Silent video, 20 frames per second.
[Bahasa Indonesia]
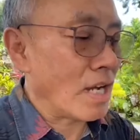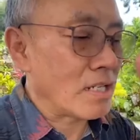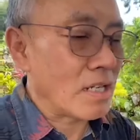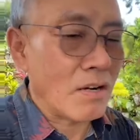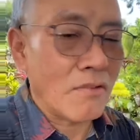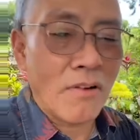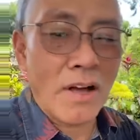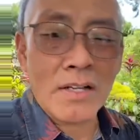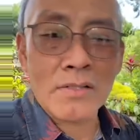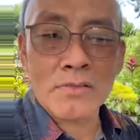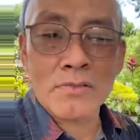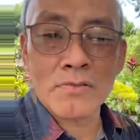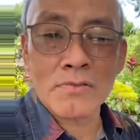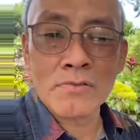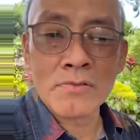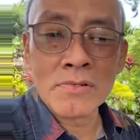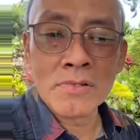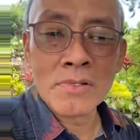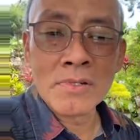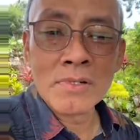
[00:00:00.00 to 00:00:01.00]
nggak ada waktu.
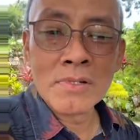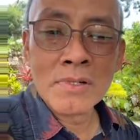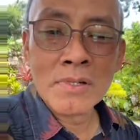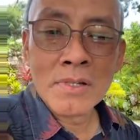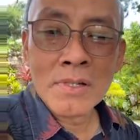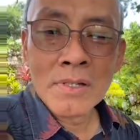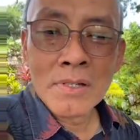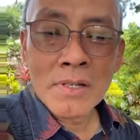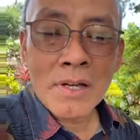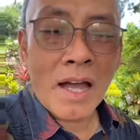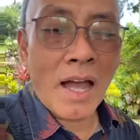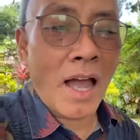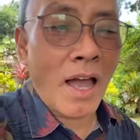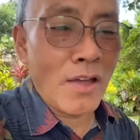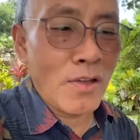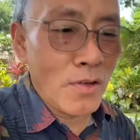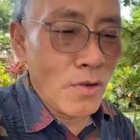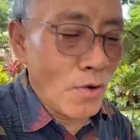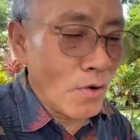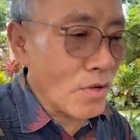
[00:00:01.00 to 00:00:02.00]

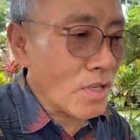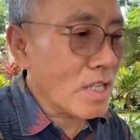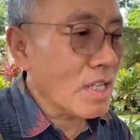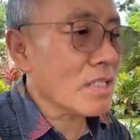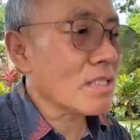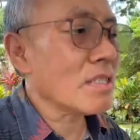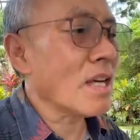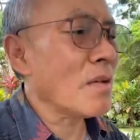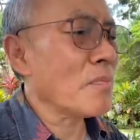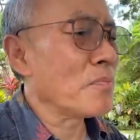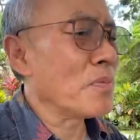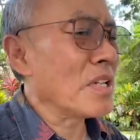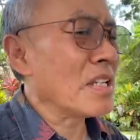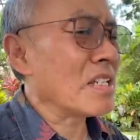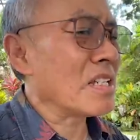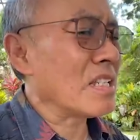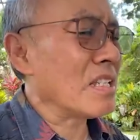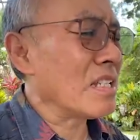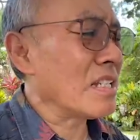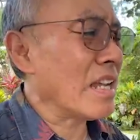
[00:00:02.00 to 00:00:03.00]
Ayo kita
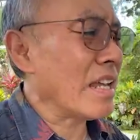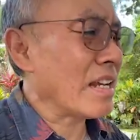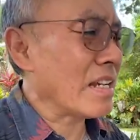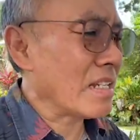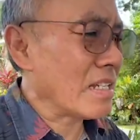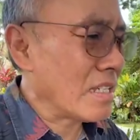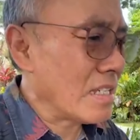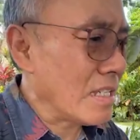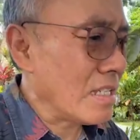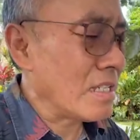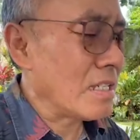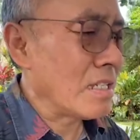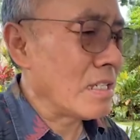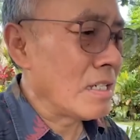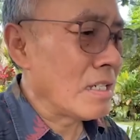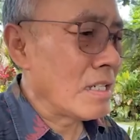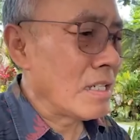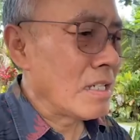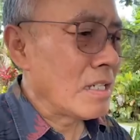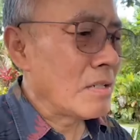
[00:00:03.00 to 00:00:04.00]
bersinergi.
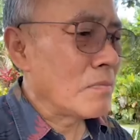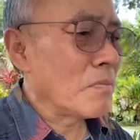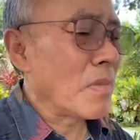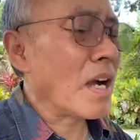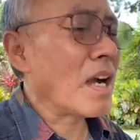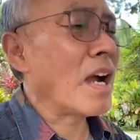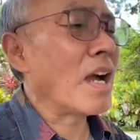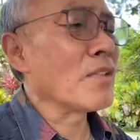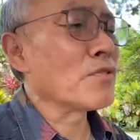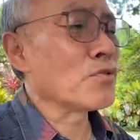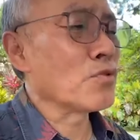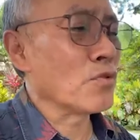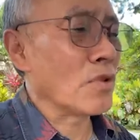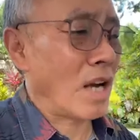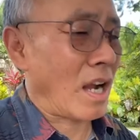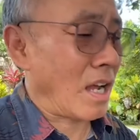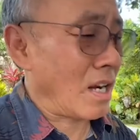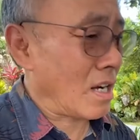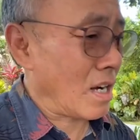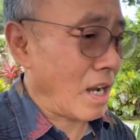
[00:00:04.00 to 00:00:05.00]
Maka itu
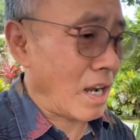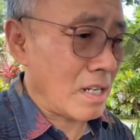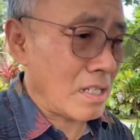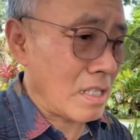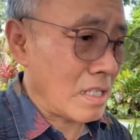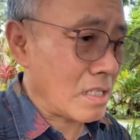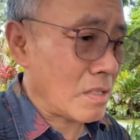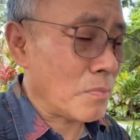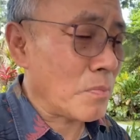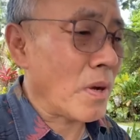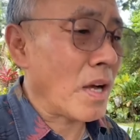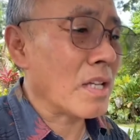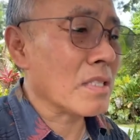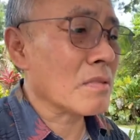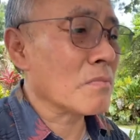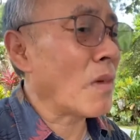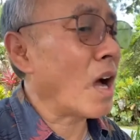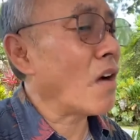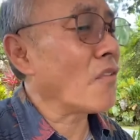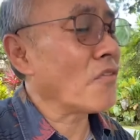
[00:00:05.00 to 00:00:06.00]
rekan-rekan si
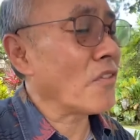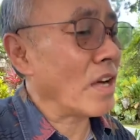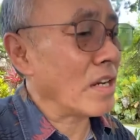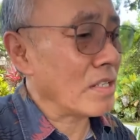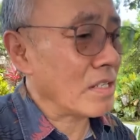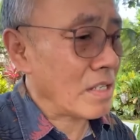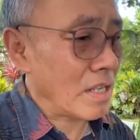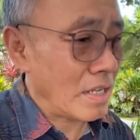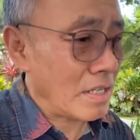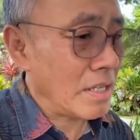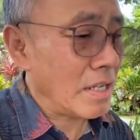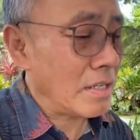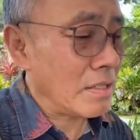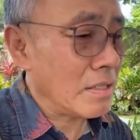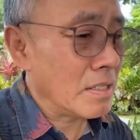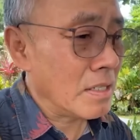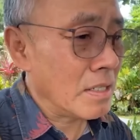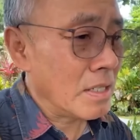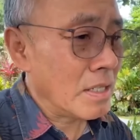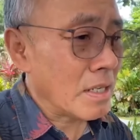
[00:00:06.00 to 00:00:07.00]
cepat, maafkan saya.
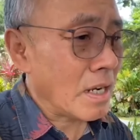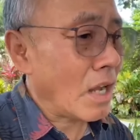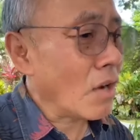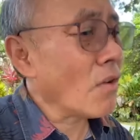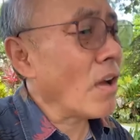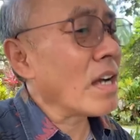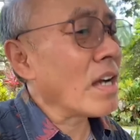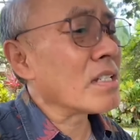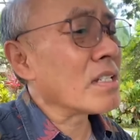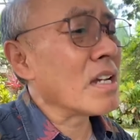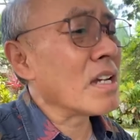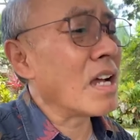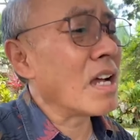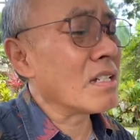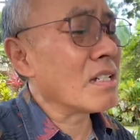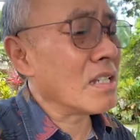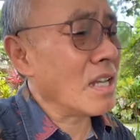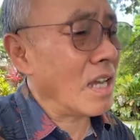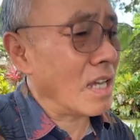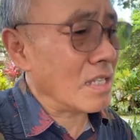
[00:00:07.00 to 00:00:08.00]
Kalau ada
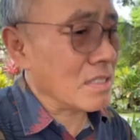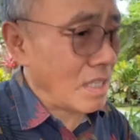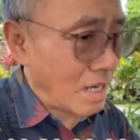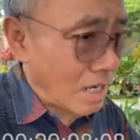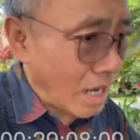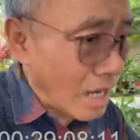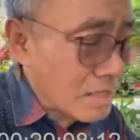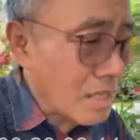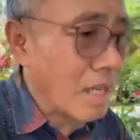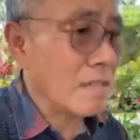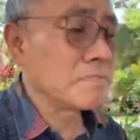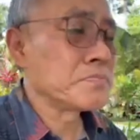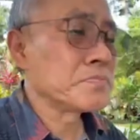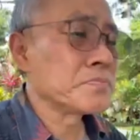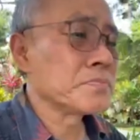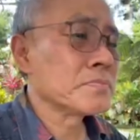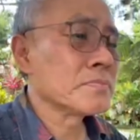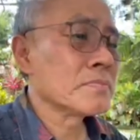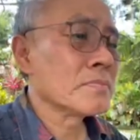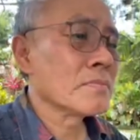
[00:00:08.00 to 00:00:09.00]
di antara Anda,